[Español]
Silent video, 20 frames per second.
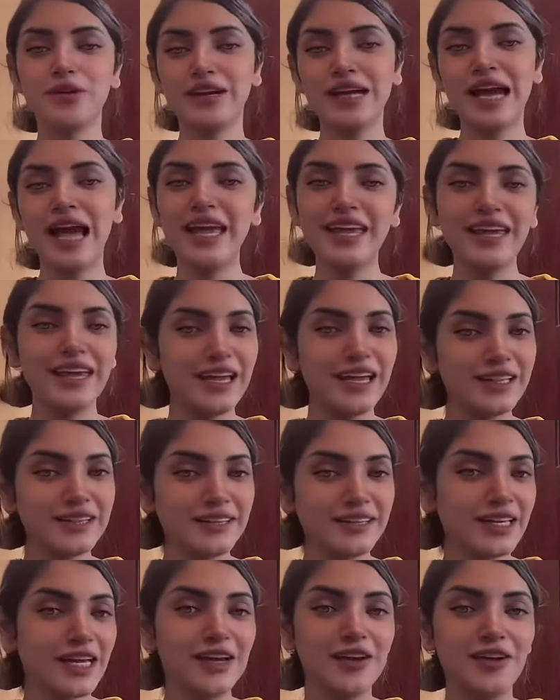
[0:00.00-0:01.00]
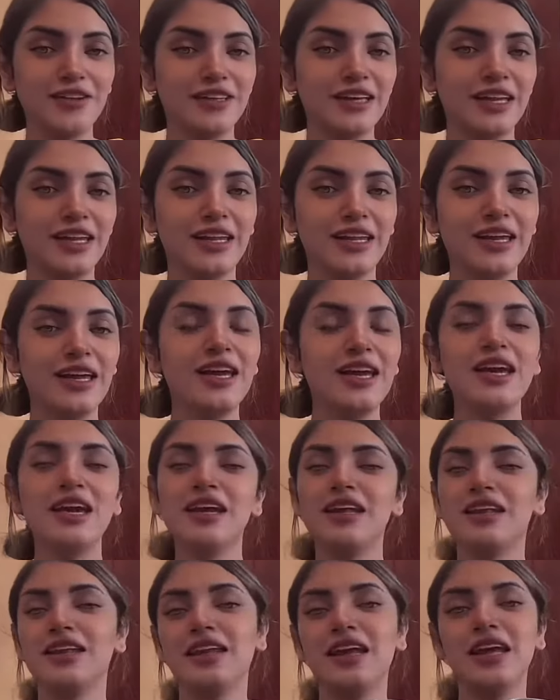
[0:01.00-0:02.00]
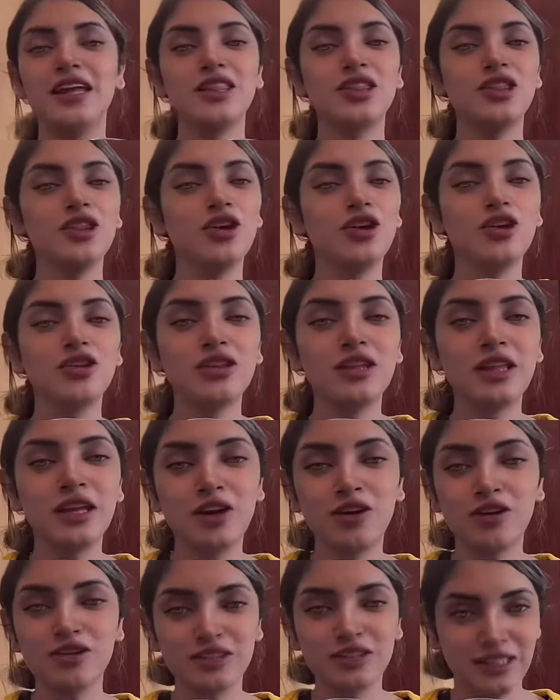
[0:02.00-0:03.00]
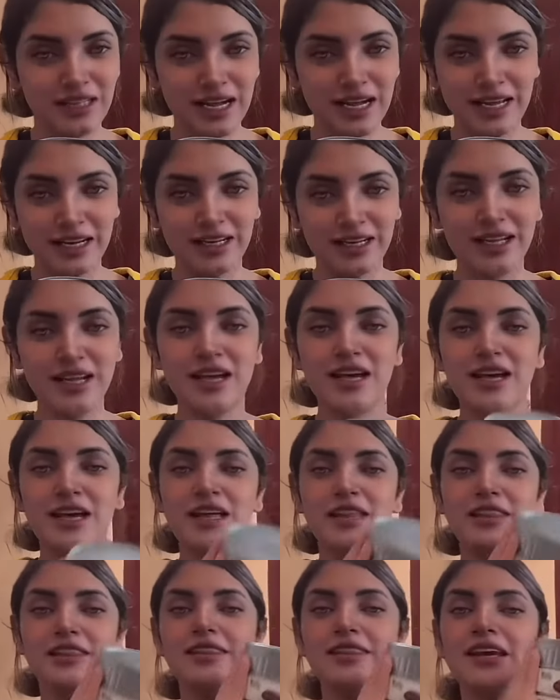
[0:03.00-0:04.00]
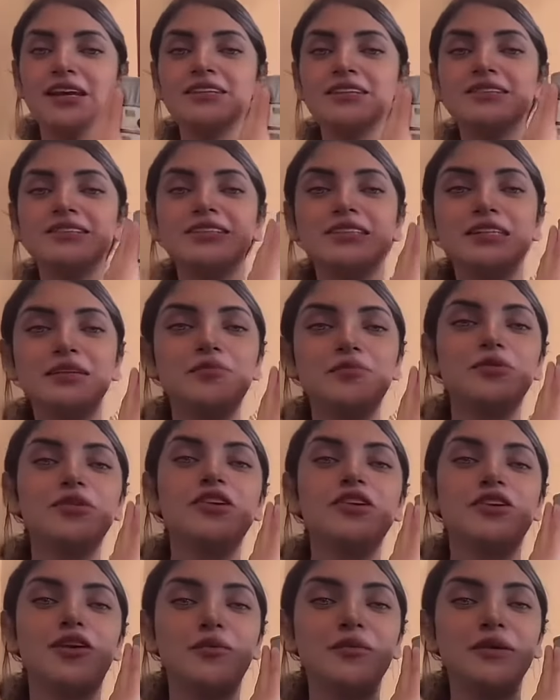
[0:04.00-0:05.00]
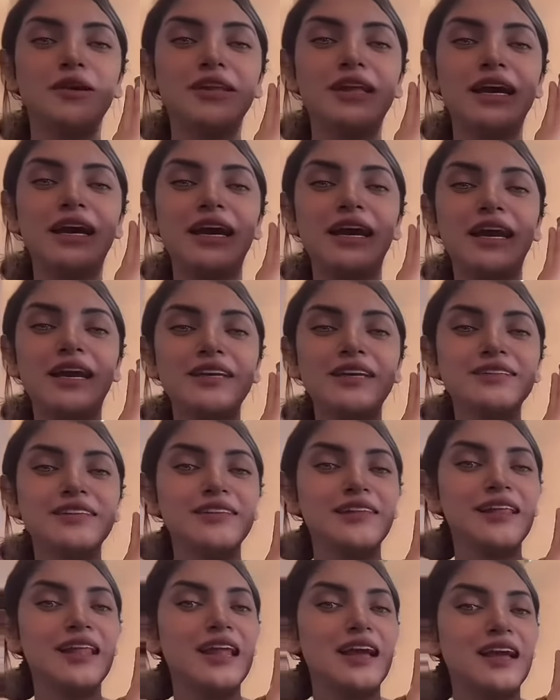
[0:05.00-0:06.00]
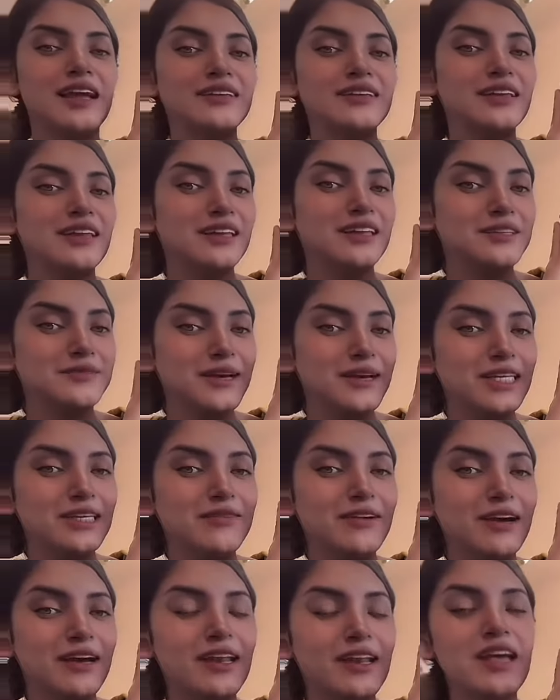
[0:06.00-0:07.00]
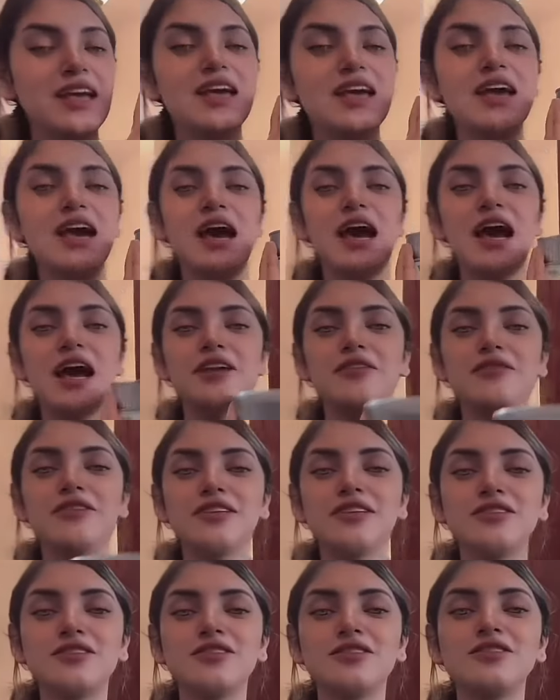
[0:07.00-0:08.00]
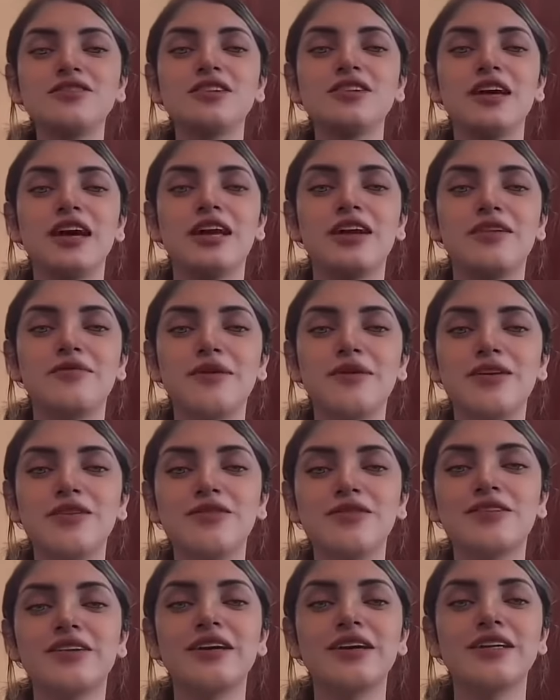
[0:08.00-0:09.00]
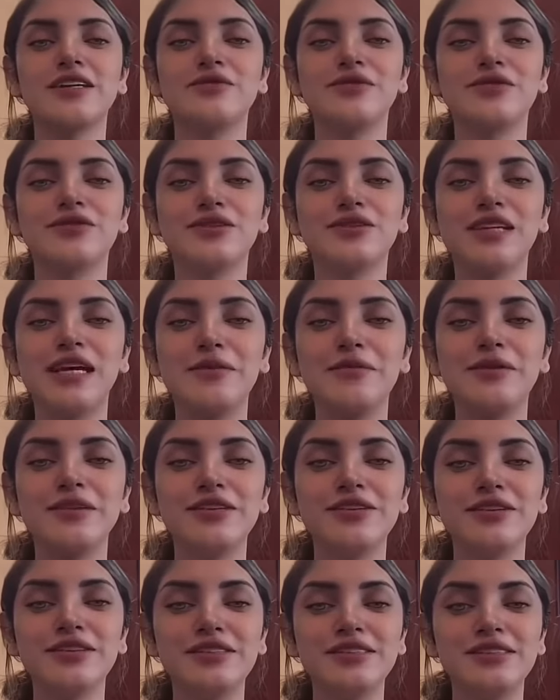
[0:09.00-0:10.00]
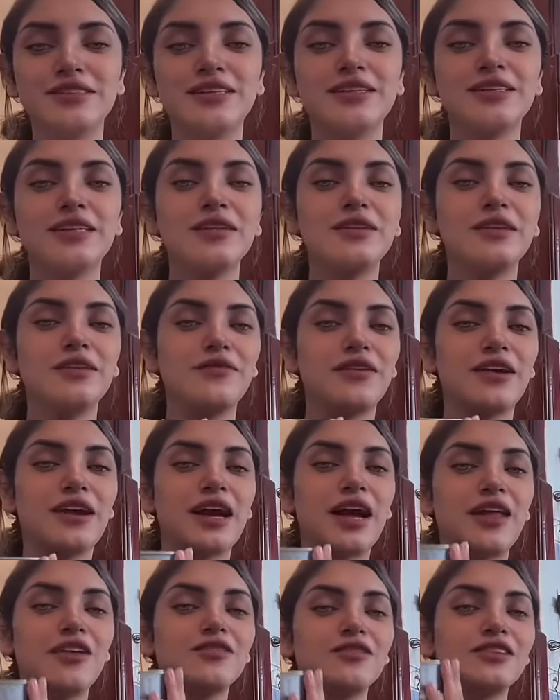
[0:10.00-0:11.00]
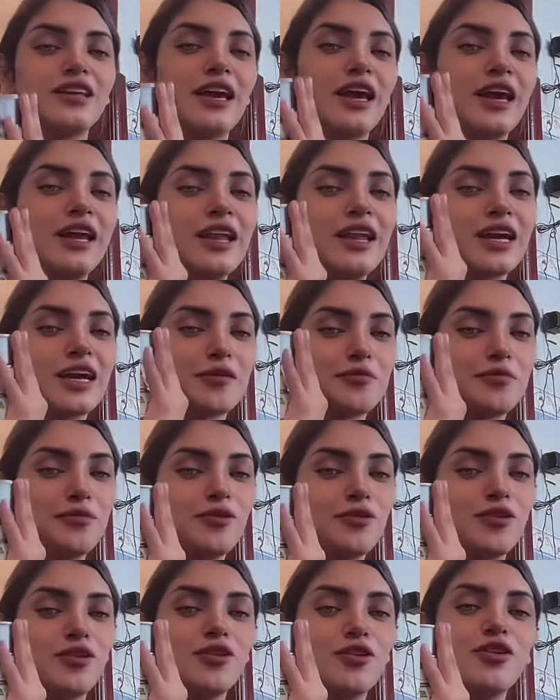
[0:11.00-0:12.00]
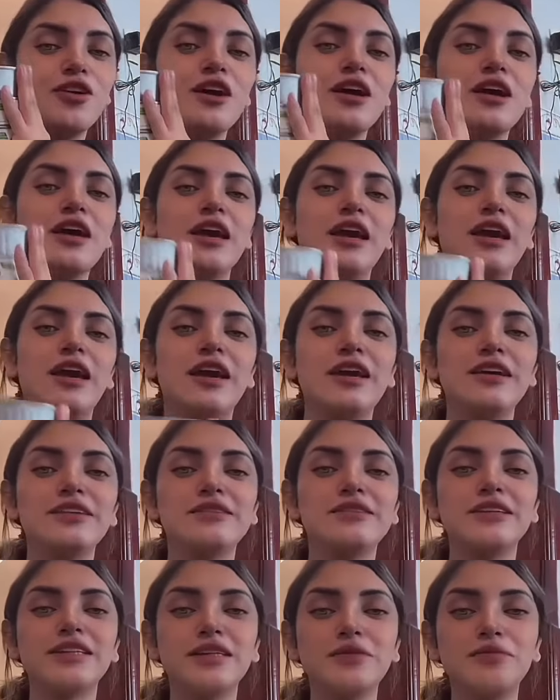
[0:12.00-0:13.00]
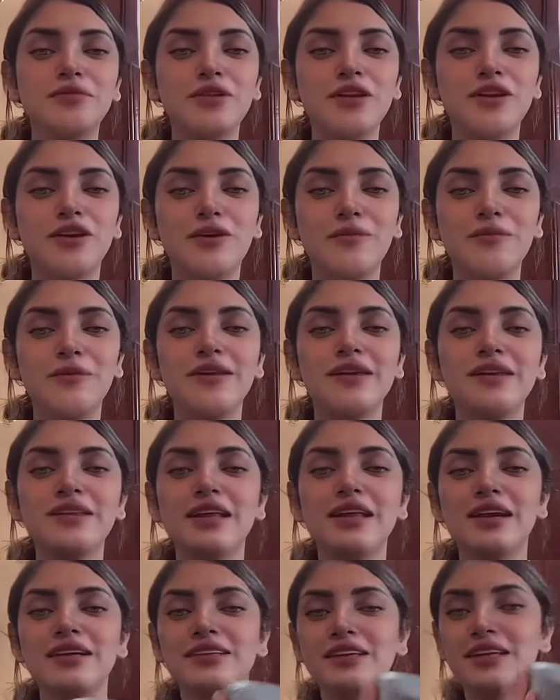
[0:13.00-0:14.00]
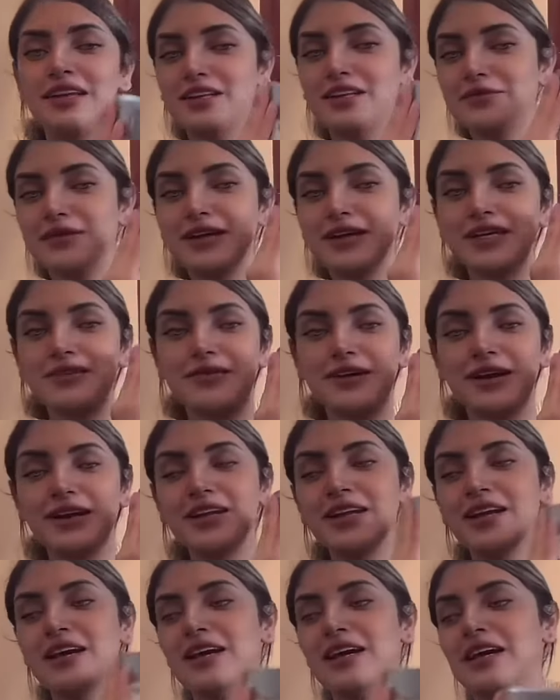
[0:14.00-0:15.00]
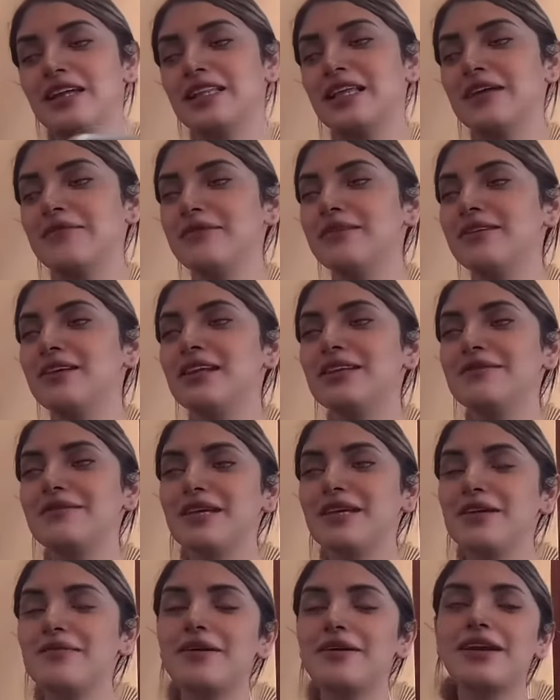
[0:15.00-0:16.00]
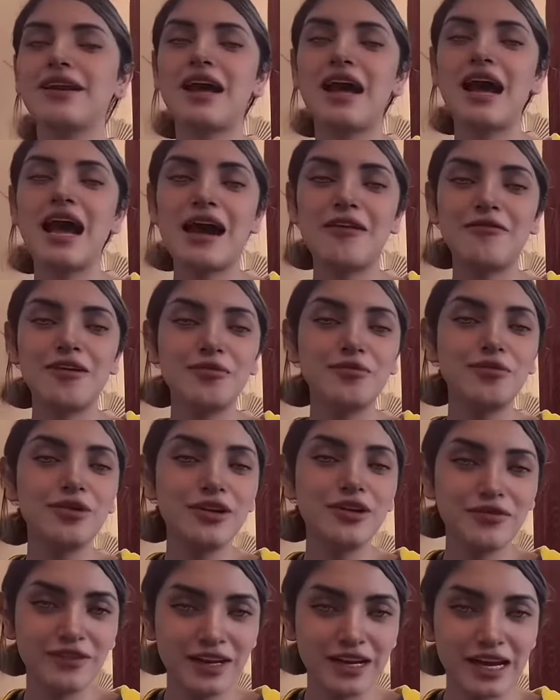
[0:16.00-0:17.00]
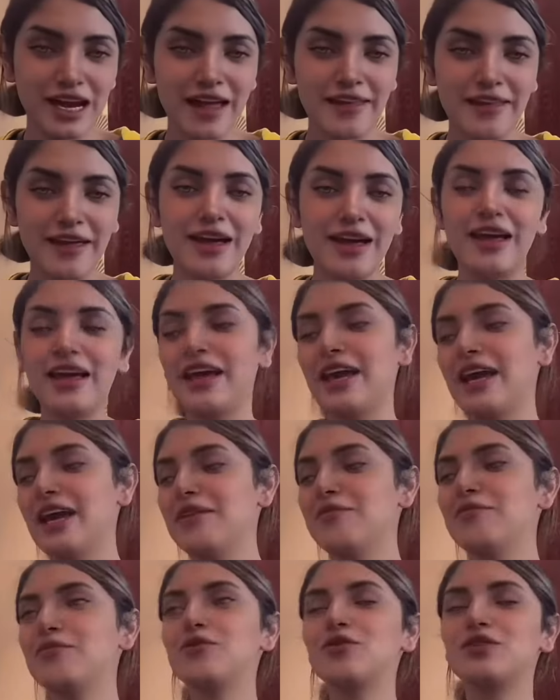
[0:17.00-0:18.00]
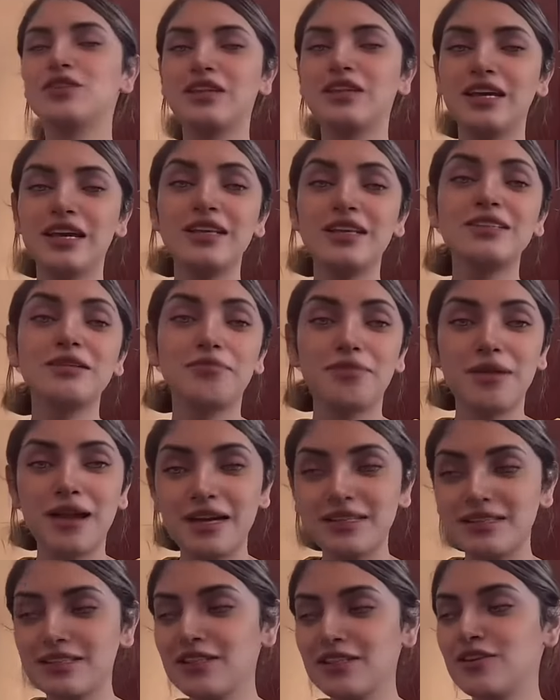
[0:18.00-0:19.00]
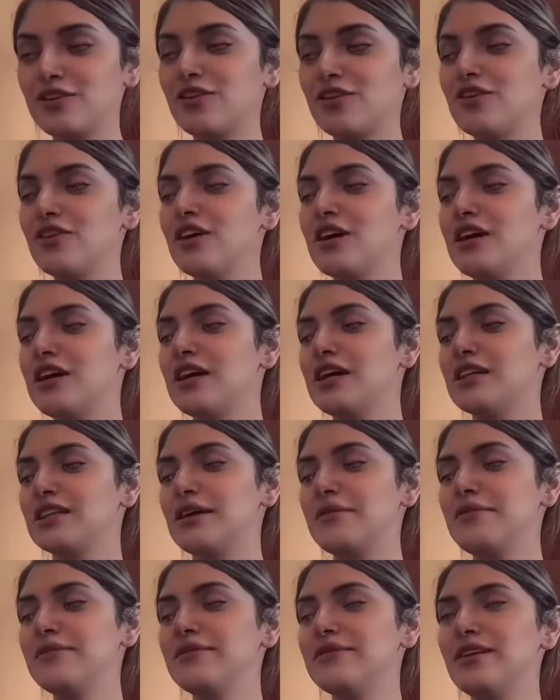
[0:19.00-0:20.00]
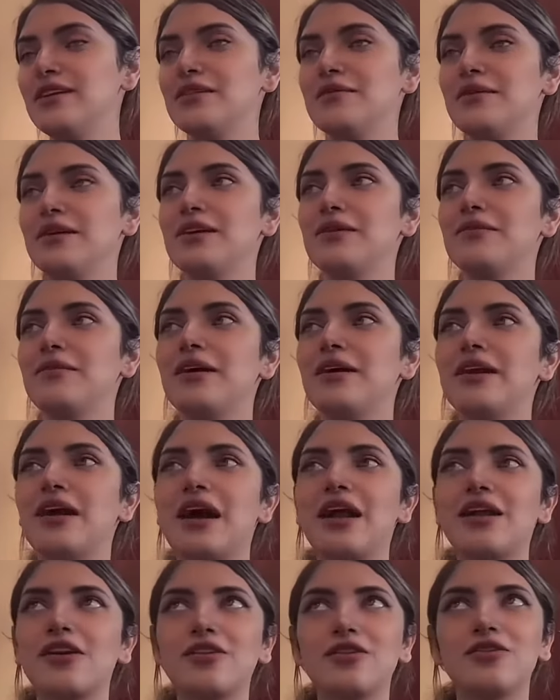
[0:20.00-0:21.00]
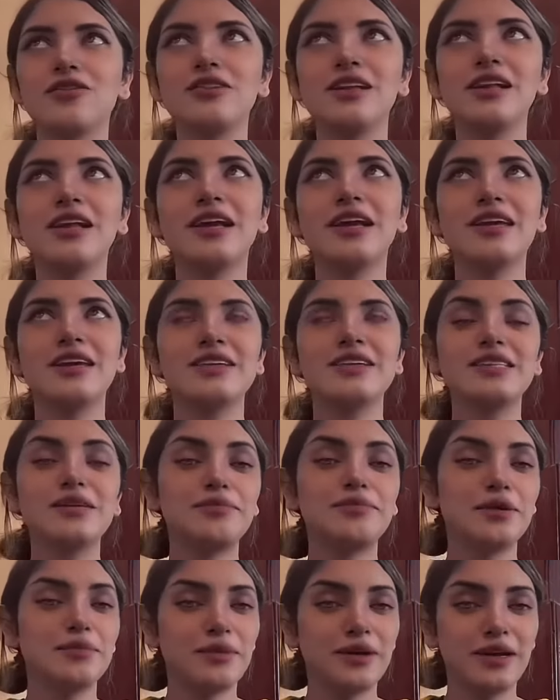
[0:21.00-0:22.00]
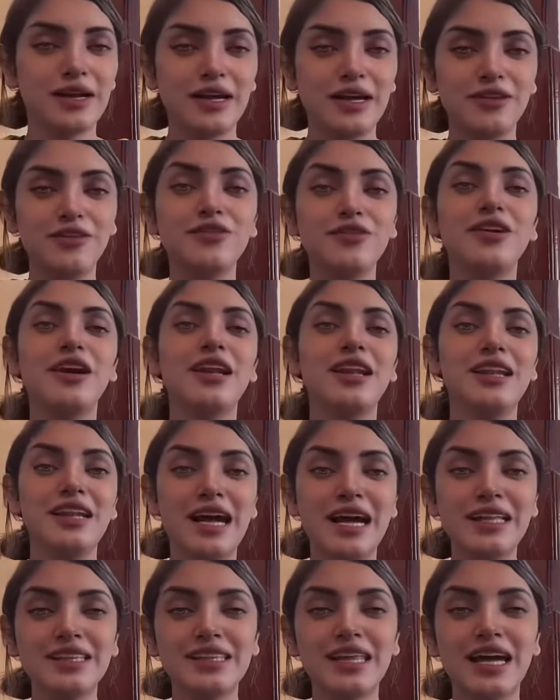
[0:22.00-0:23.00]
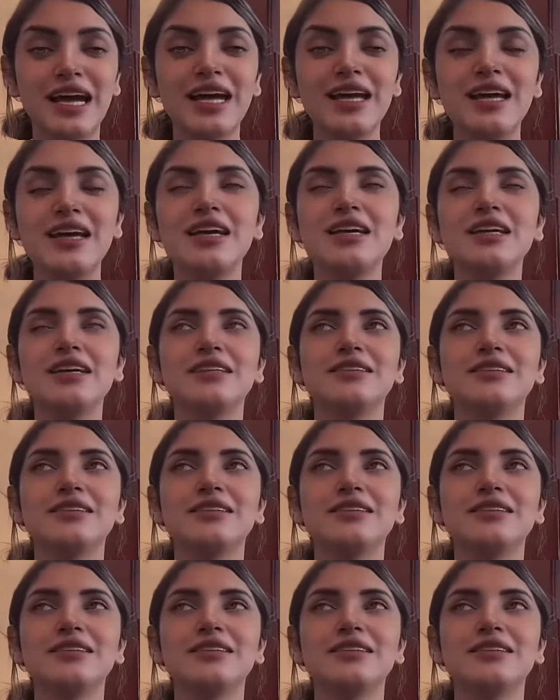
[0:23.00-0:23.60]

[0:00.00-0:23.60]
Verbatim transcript: porque hay gente que no tiene ni en dónde cocinar. De este tipo de comida es de la que se les va a llevar a nuestros hermanos que desafortunadamente ahorita están damnificados en Acapulco. Este tipo de comida es la que se les va a llevar también se les va a llevar agua purificada en botellas de plástico, también se les va a llevar arroz del que ya está preparado en lata,